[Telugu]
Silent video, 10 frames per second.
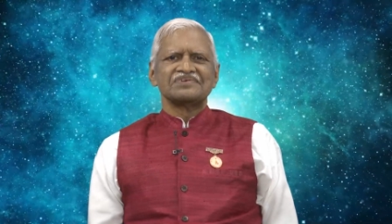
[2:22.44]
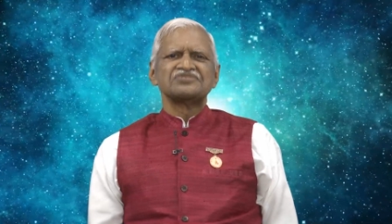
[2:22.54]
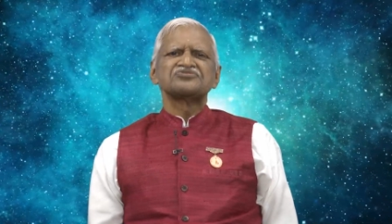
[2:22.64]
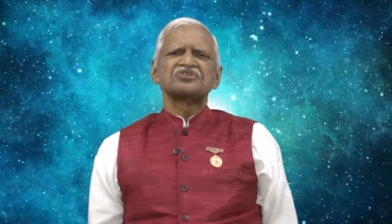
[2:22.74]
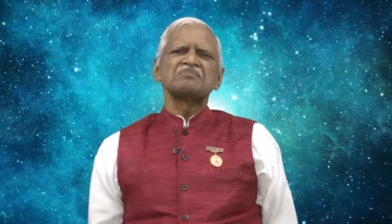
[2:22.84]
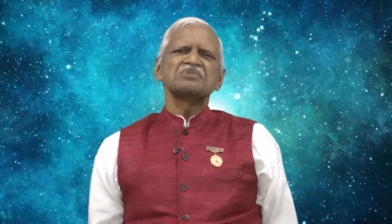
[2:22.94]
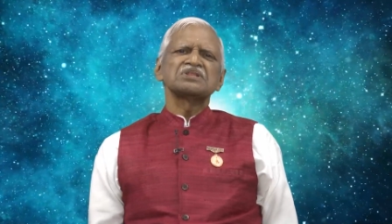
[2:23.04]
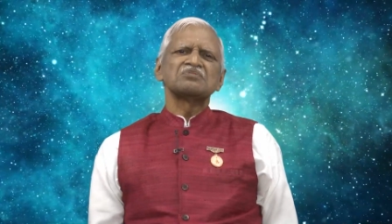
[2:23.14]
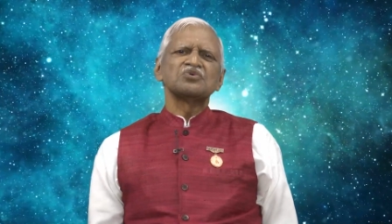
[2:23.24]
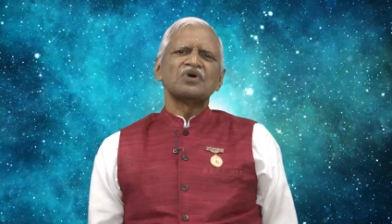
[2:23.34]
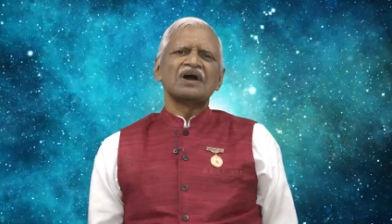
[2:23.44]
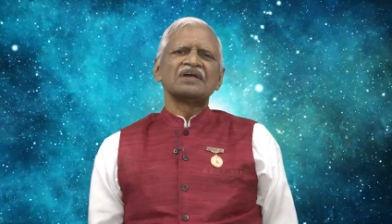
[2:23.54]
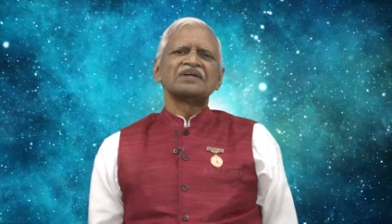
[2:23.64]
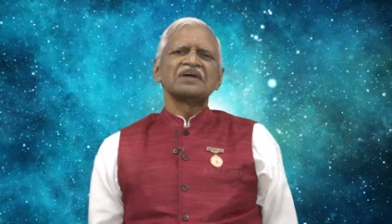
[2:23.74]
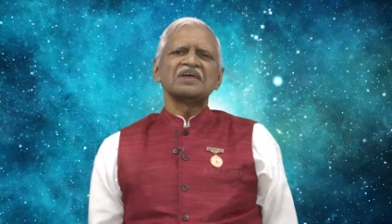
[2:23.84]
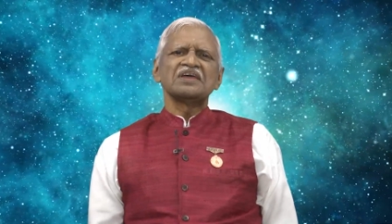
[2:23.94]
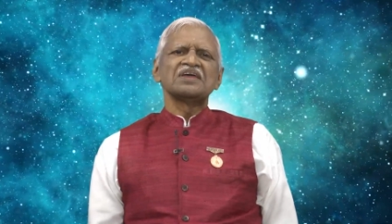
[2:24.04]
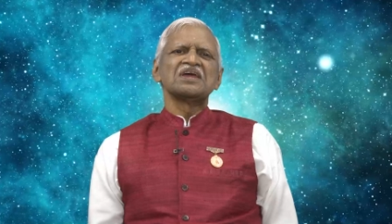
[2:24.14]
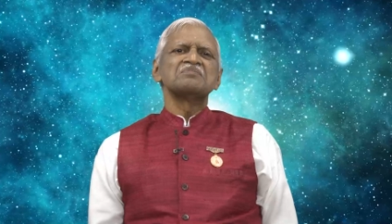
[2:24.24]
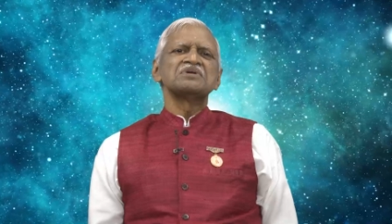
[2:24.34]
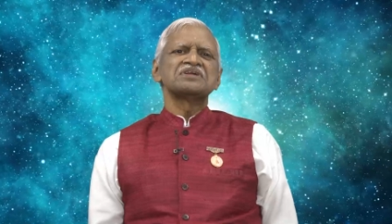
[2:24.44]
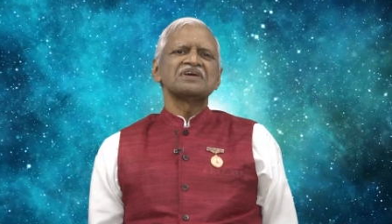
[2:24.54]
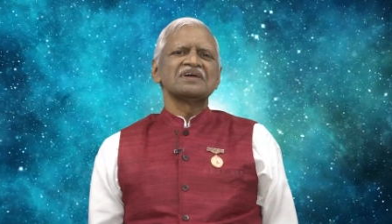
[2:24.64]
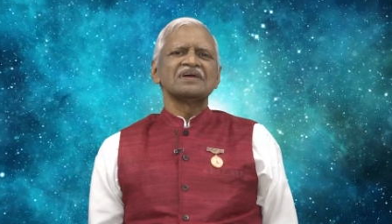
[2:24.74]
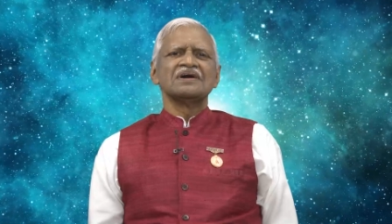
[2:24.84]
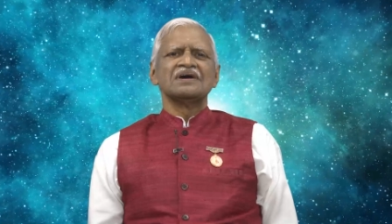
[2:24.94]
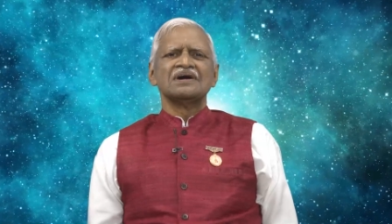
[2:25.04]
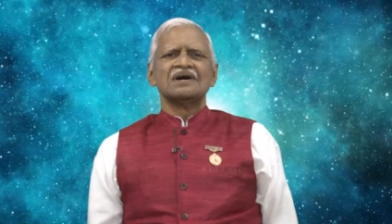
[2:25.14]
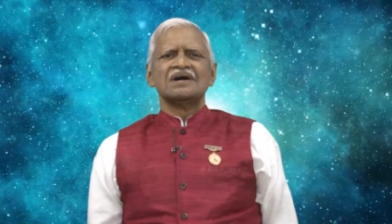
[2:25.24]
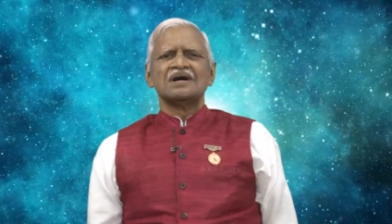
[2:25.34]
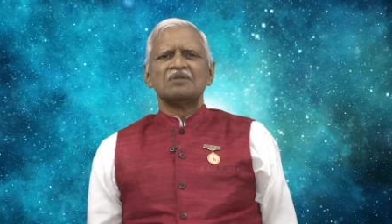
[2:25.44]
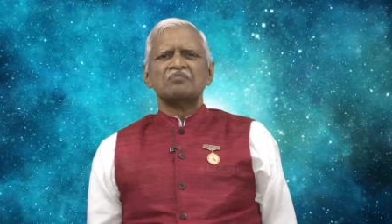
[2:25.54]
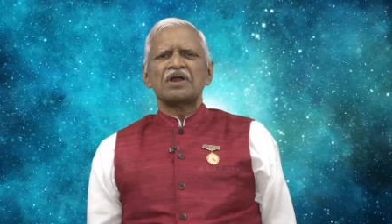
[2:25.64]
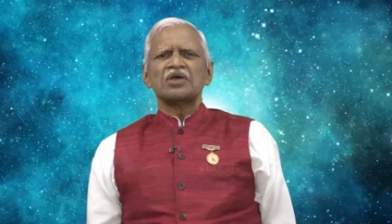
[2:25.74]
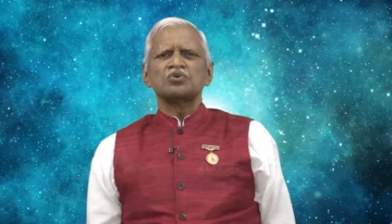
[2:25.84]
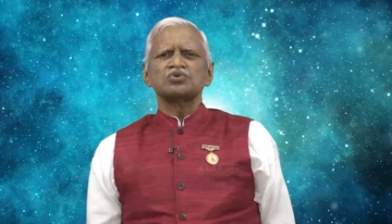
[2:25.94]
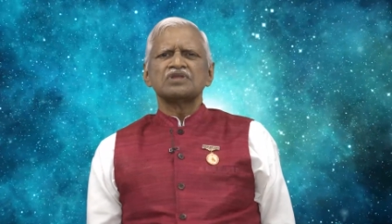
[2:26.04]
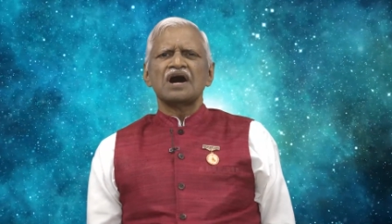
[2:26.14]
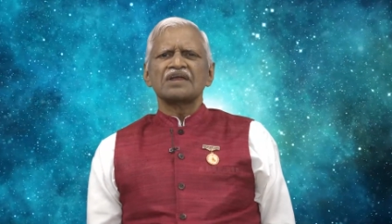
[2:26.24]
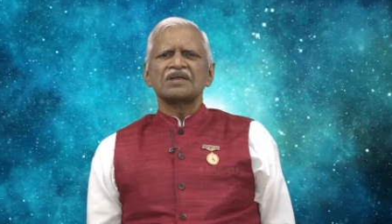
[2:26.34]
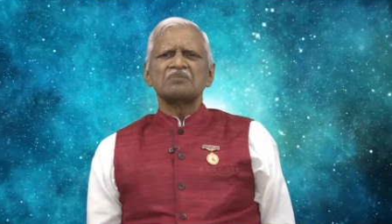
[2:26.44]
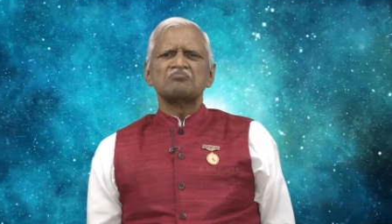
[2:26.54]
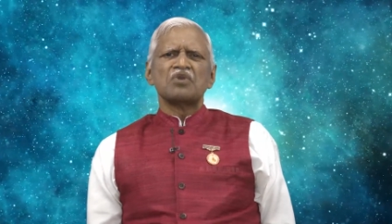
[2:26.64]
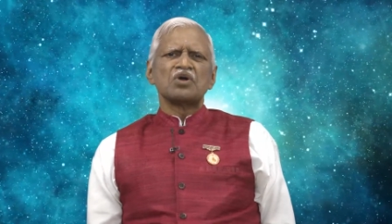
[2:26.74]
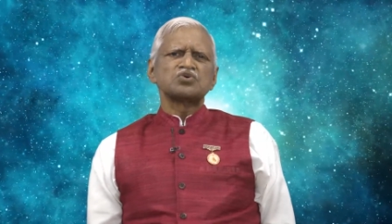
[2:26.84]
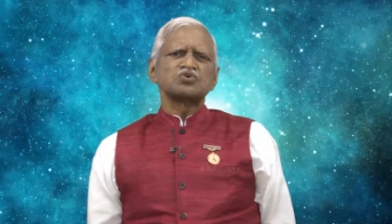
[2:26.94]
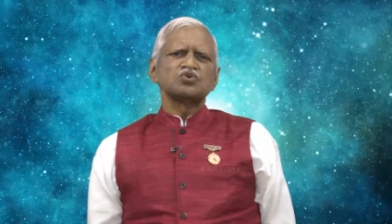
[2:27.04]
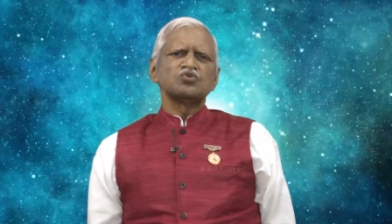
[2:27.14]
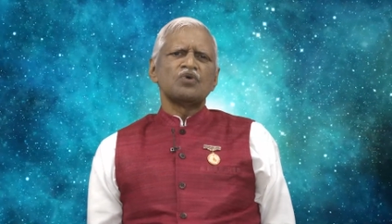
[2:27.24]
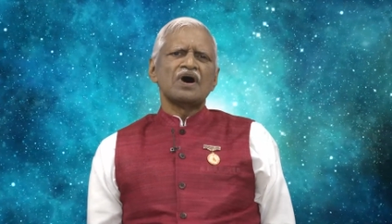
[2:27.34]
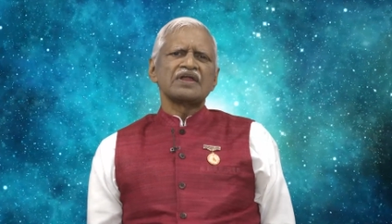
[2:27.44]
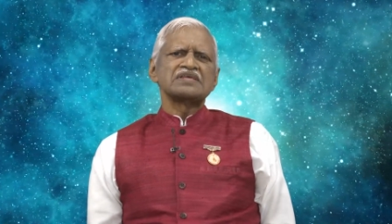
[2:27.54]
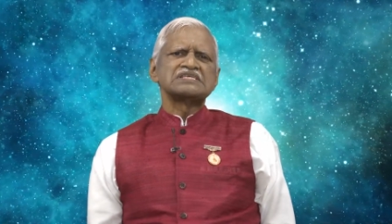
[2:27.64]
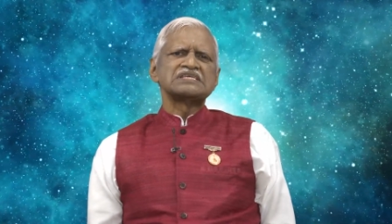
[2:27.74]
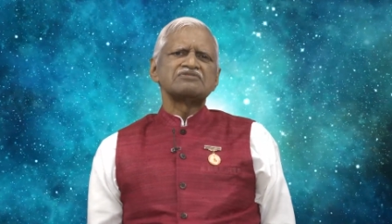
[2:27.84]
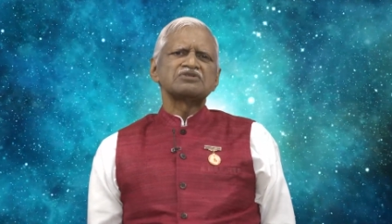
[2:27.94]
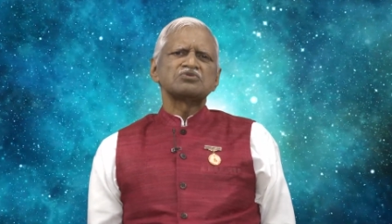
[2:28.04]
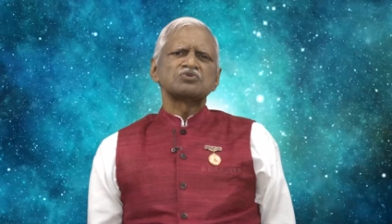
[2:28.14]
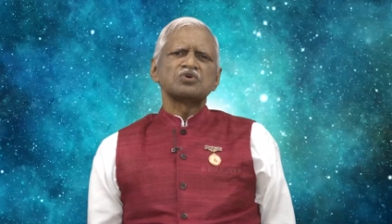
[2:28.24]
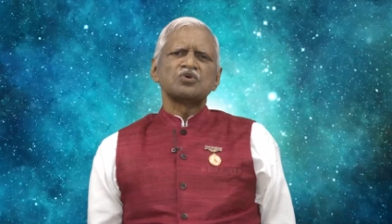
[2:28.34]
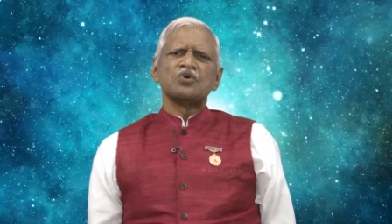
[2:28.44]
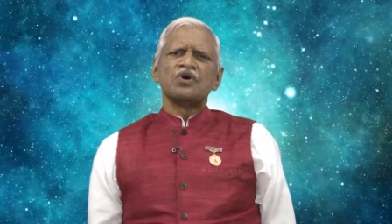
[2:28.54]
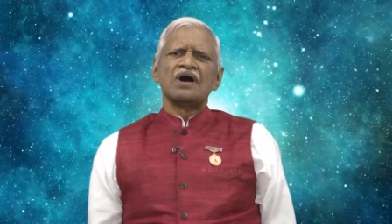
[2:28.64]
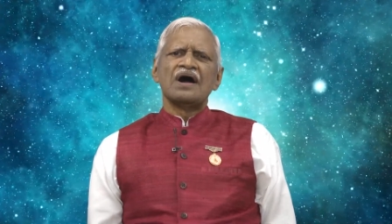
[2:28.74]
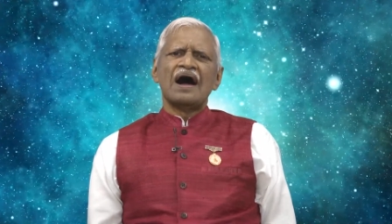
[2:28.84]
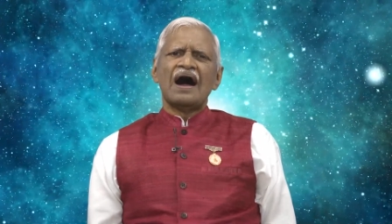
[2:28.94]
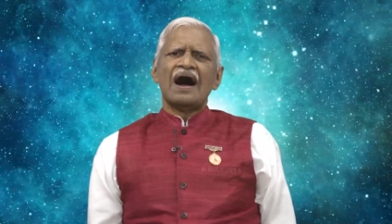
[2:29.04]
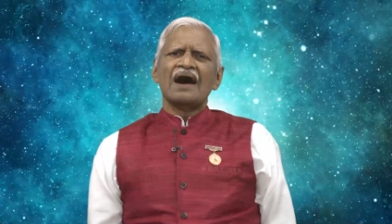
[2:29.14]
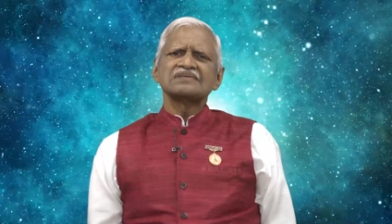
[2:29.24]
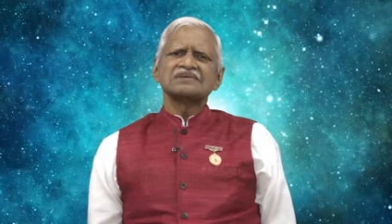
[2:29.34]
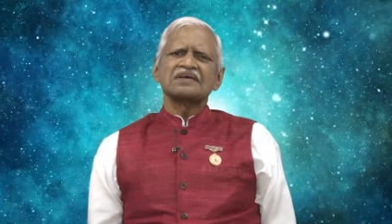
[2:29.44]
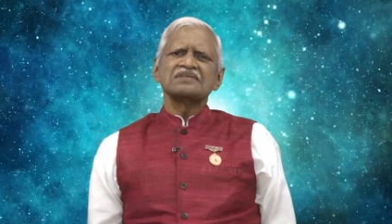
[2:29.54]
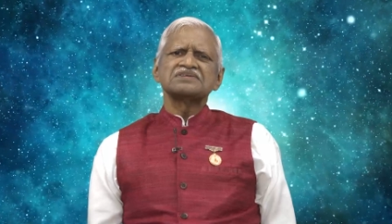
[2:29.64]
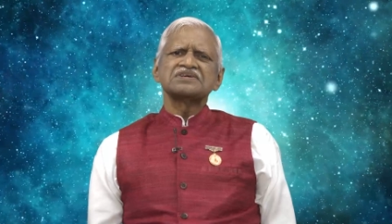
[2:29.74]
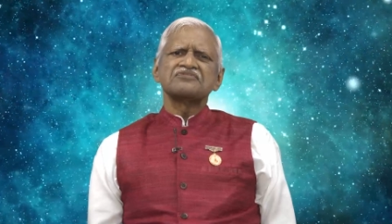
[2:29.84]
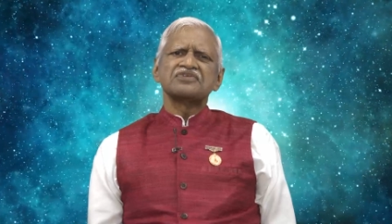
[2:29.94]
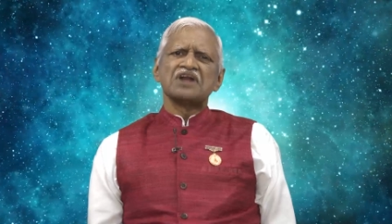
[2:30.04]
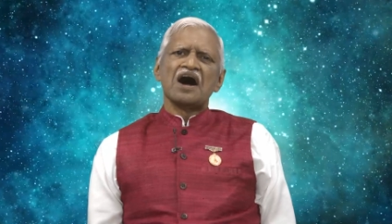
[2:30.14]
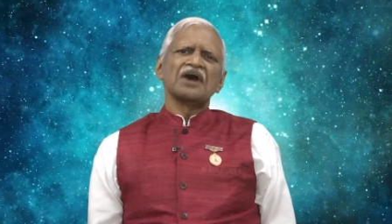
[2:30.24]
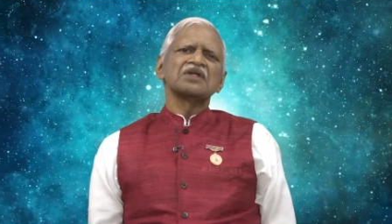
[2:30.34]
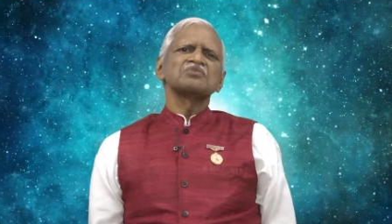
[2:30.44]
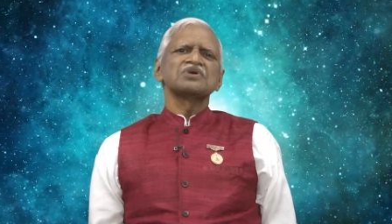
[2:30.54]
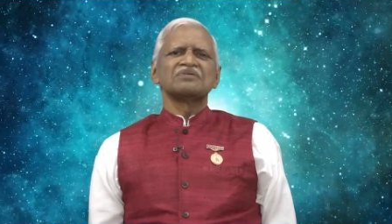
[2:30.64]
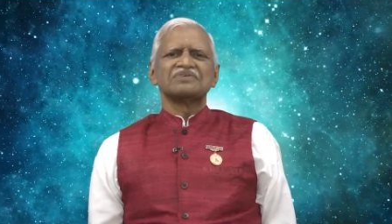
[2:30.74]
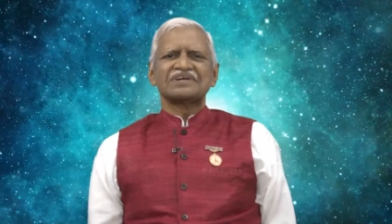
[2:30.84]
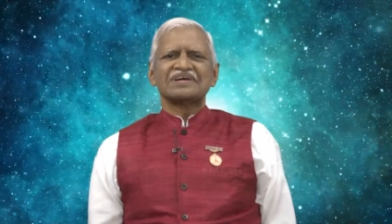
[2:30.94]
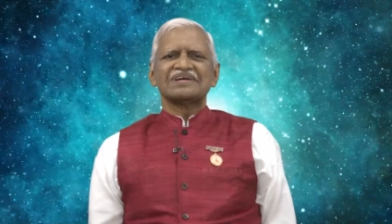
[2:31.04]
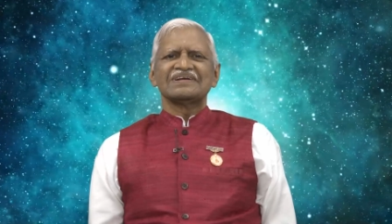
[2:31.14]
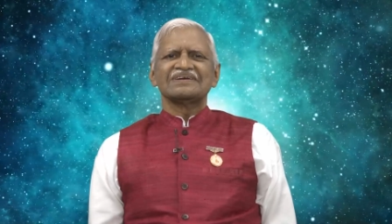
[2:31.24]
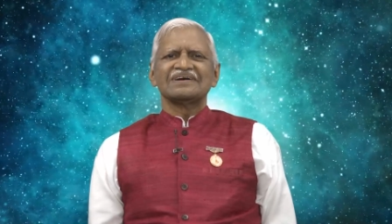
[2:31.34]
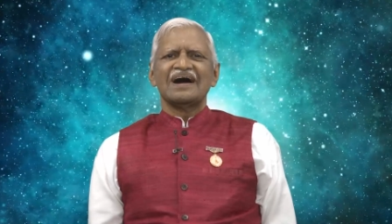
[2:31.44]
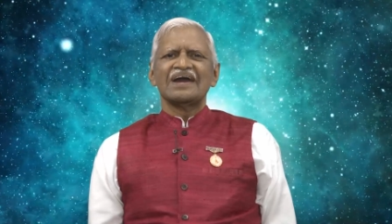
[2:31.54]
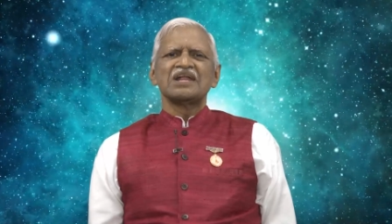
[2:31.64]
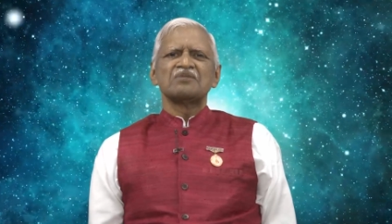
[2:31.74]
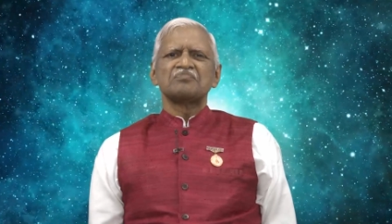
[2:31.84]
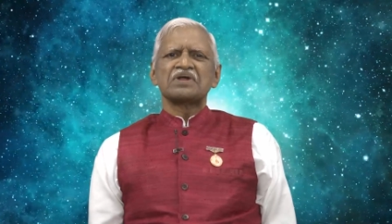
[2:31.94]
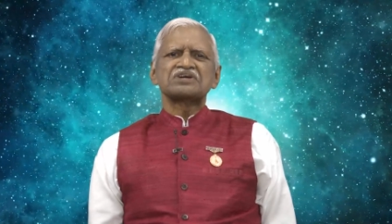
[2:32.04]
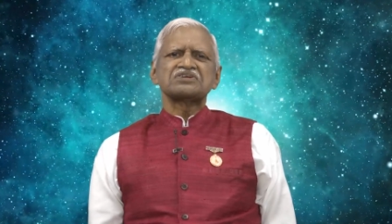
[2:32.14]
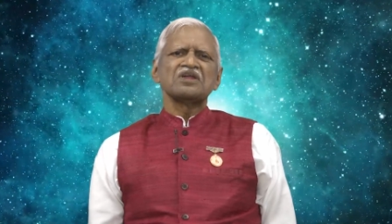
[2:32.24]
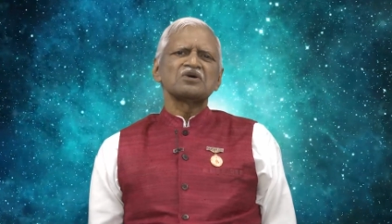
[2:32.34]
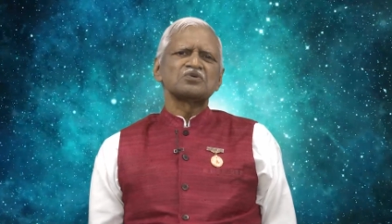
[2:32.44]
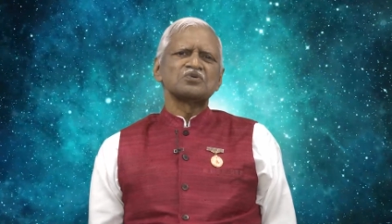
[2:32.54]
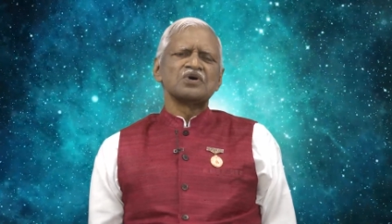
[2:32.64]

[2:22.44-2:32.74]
శ్రీమతము అంటే ఏమిటి మరియు దానిని మనుషులు వారి జీవితంలో ఆచరించే విధానము ఏమిటి అన్న ప్రశ్నలకు